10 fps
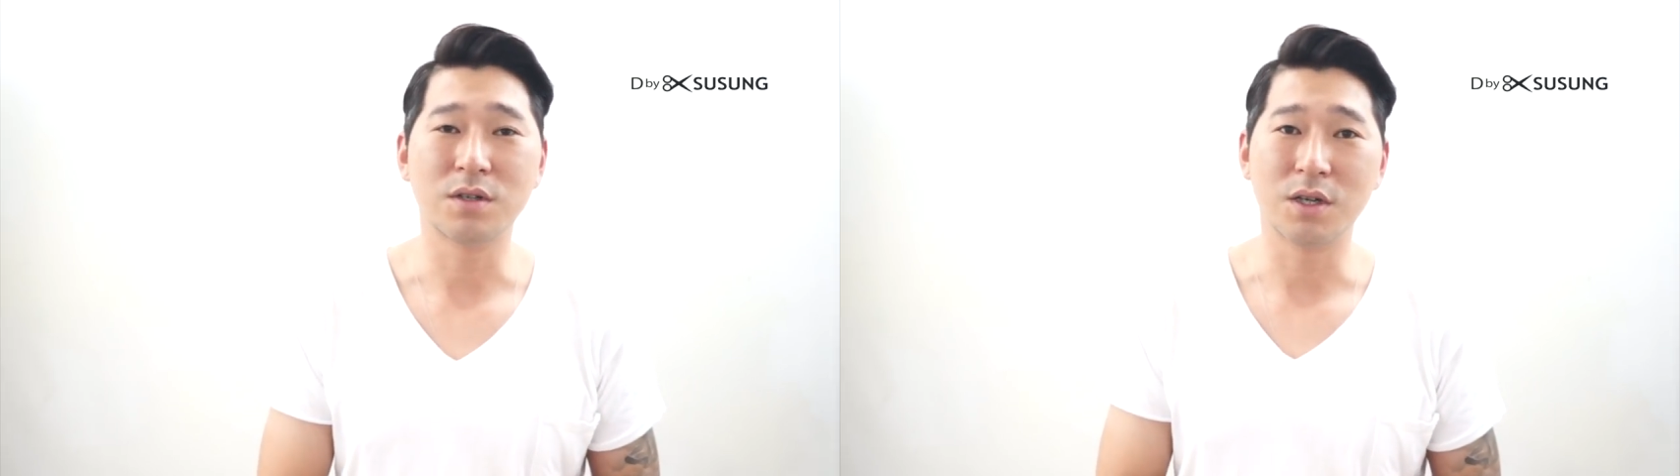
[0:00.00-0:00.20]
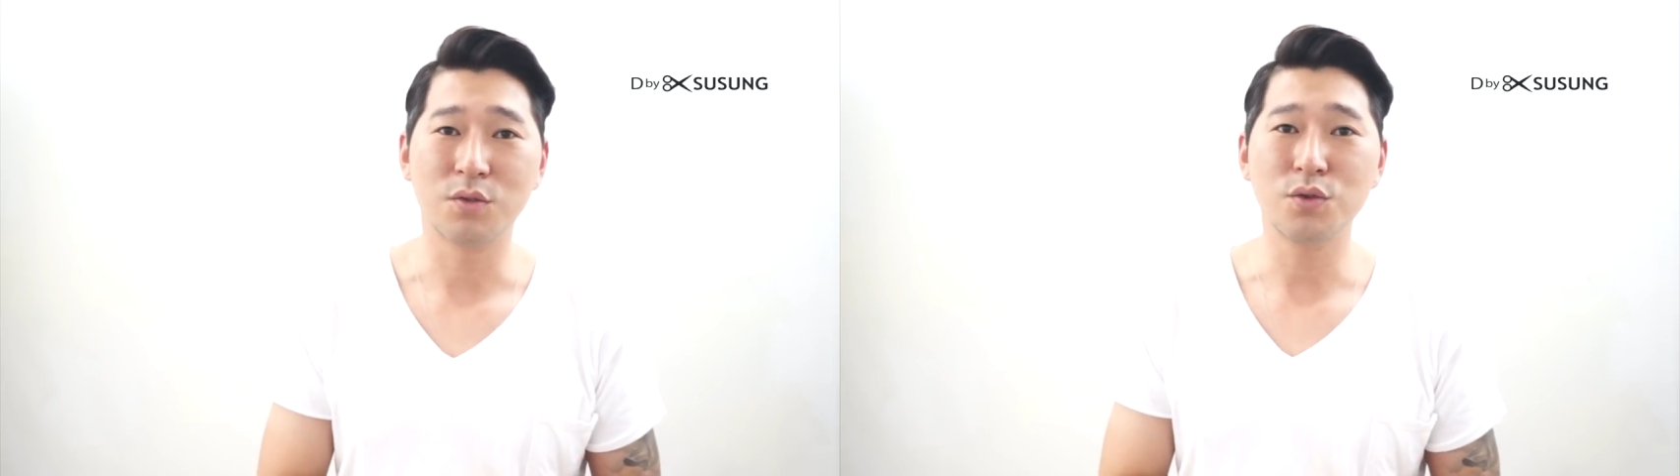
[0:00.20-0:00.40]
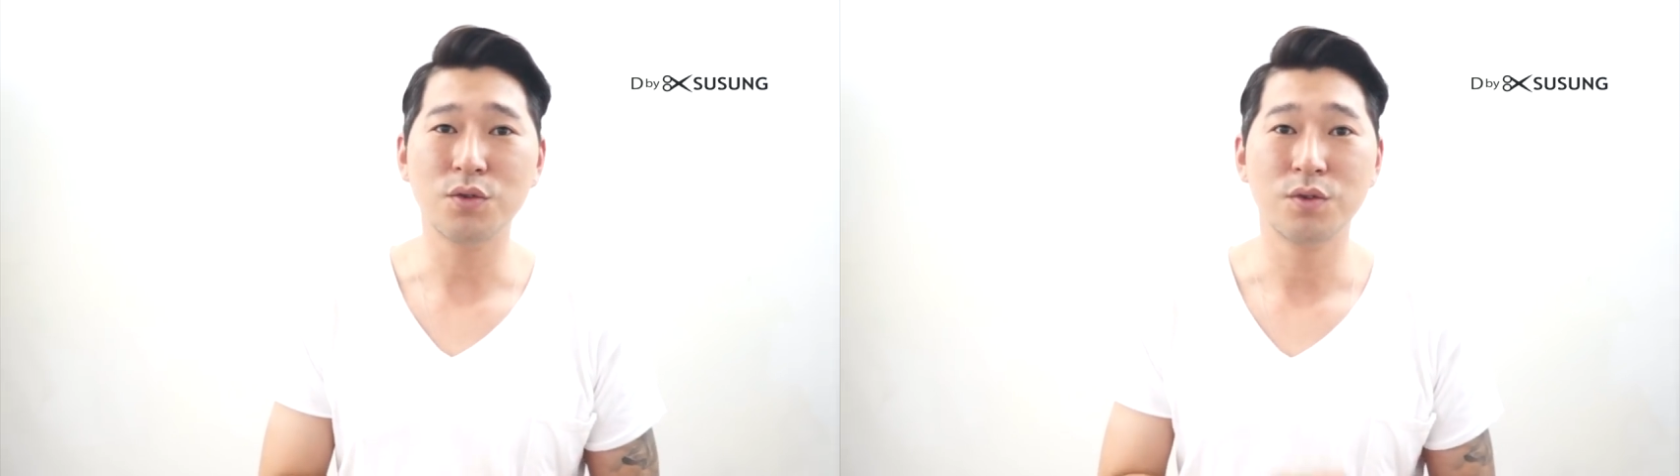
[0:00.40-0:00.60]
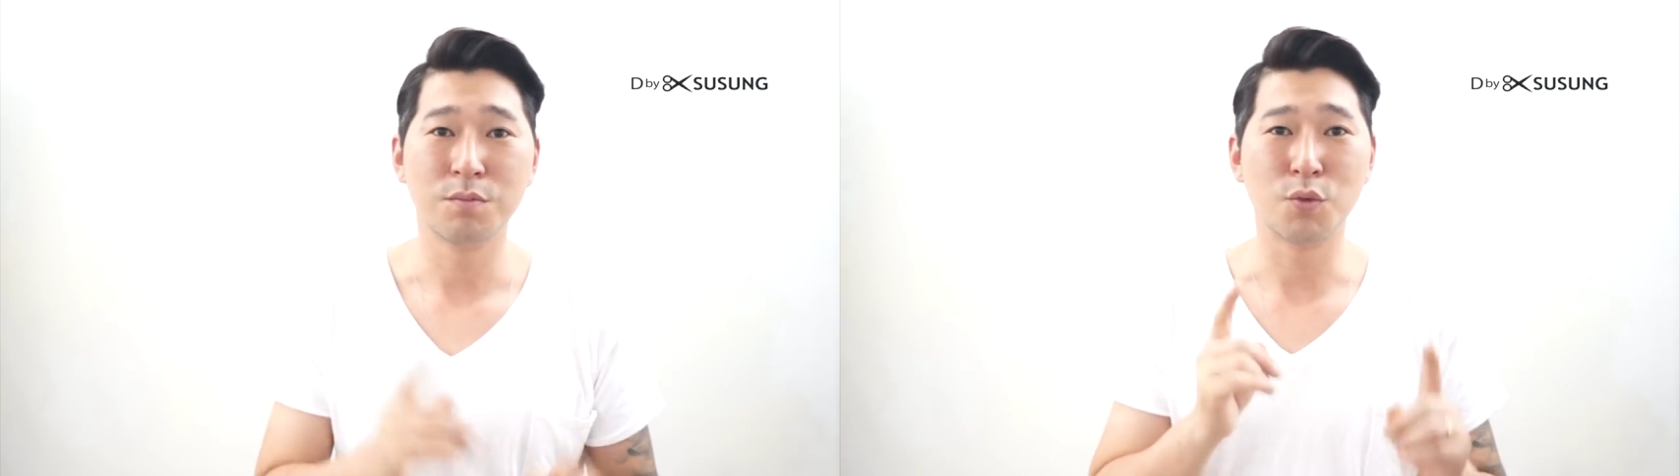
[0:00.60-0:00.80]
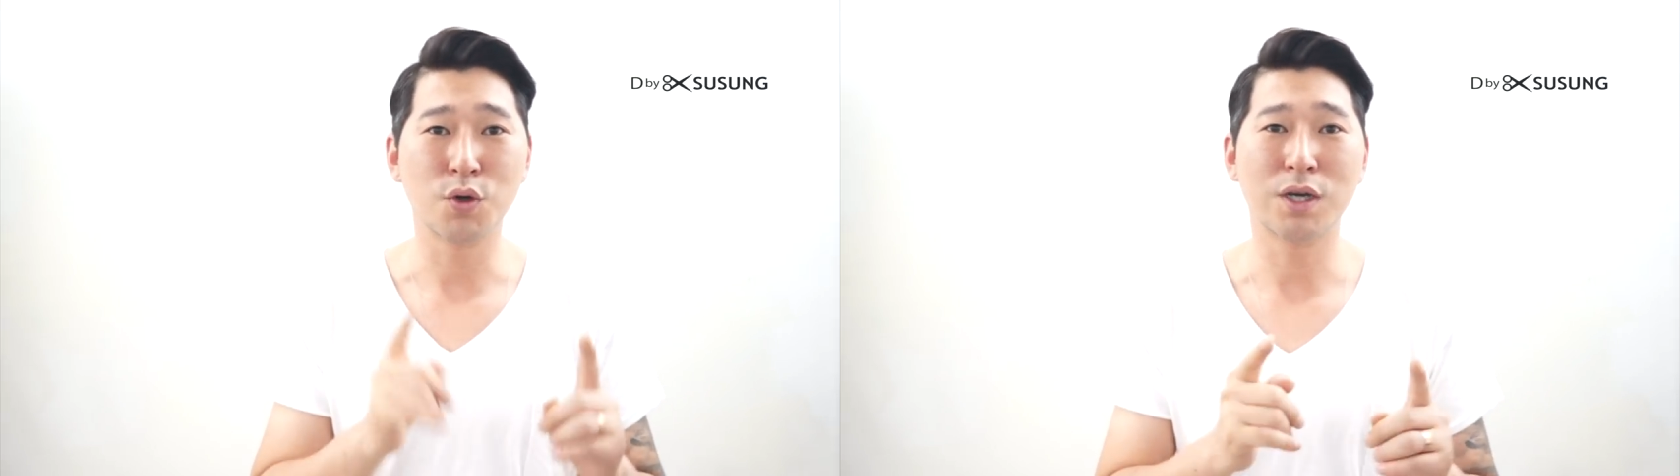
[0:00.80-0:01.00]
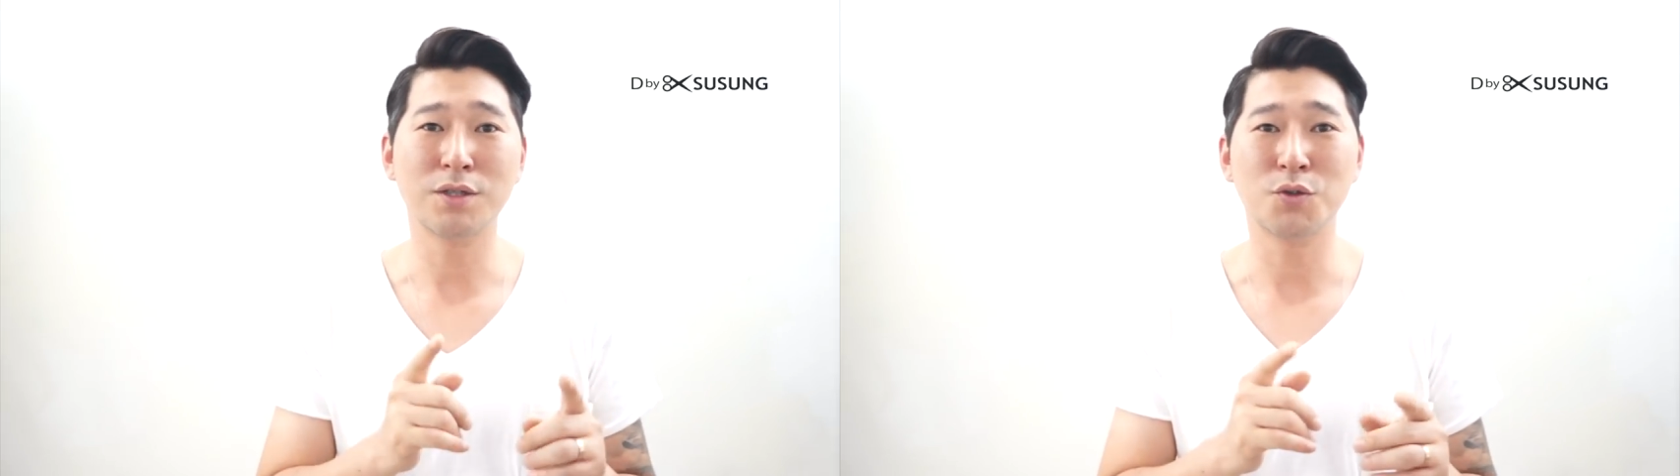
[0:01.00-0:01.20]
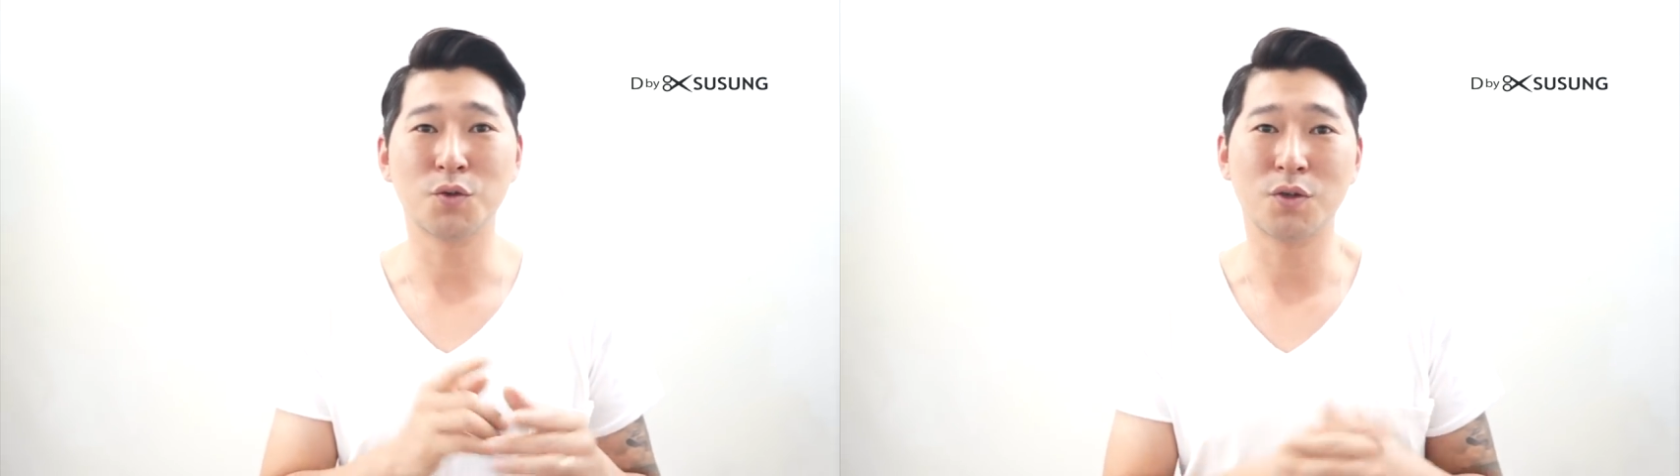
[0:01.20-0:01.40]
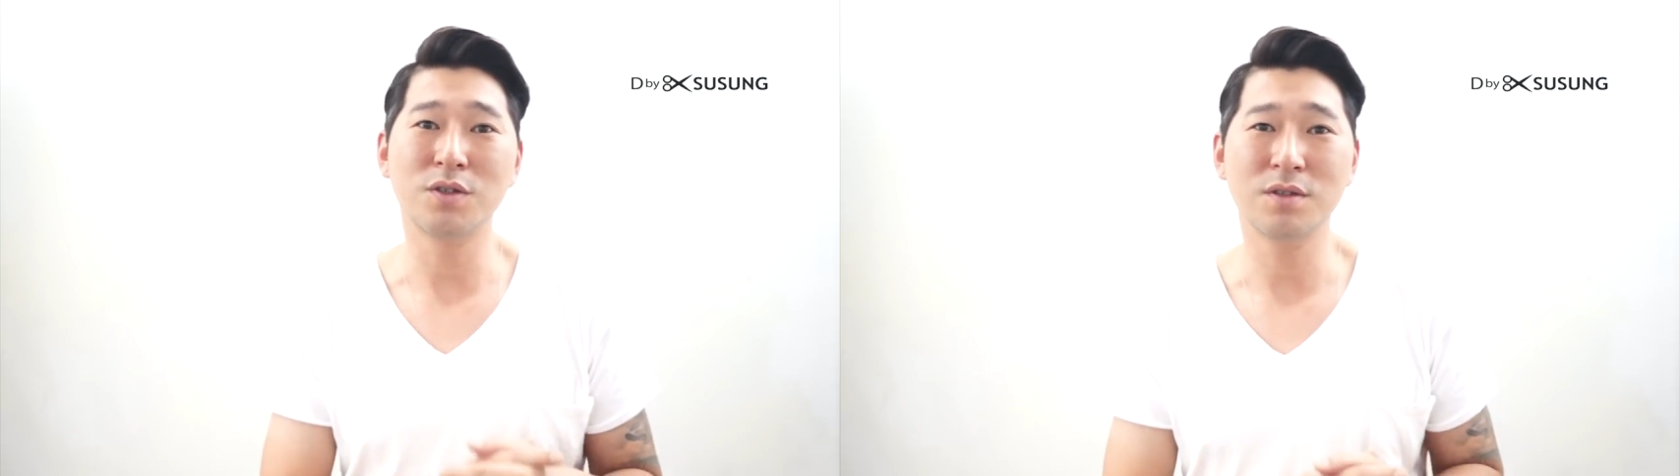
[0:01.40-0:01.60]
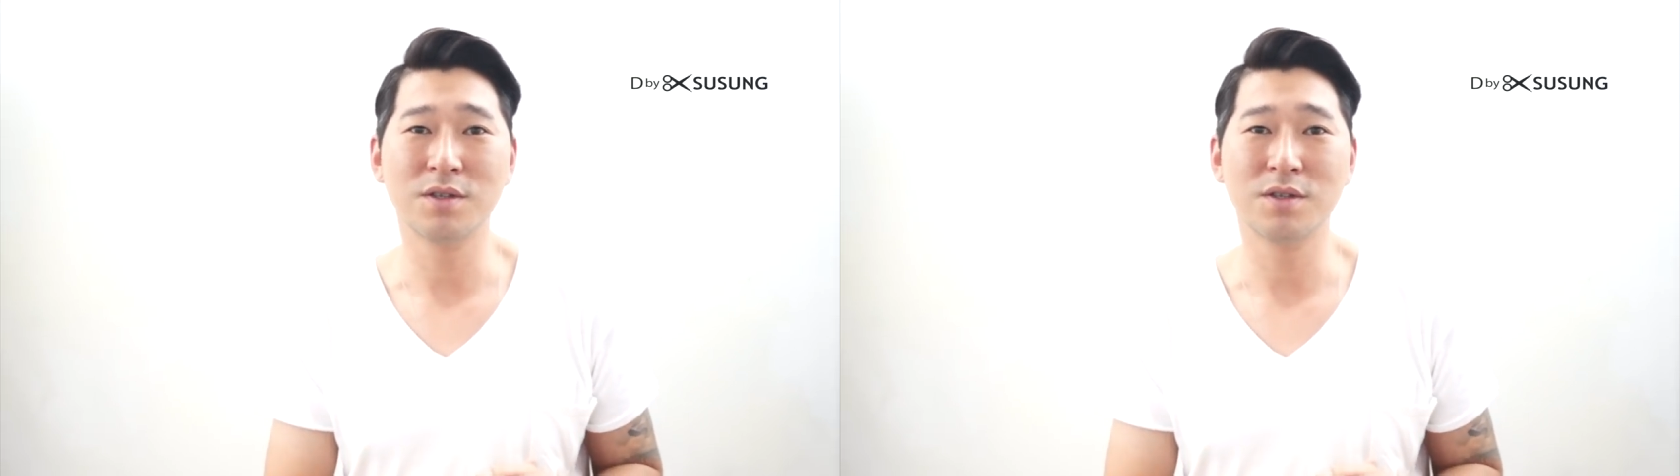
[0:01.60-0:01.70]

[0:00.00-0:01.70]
그래도 모이칸 정도는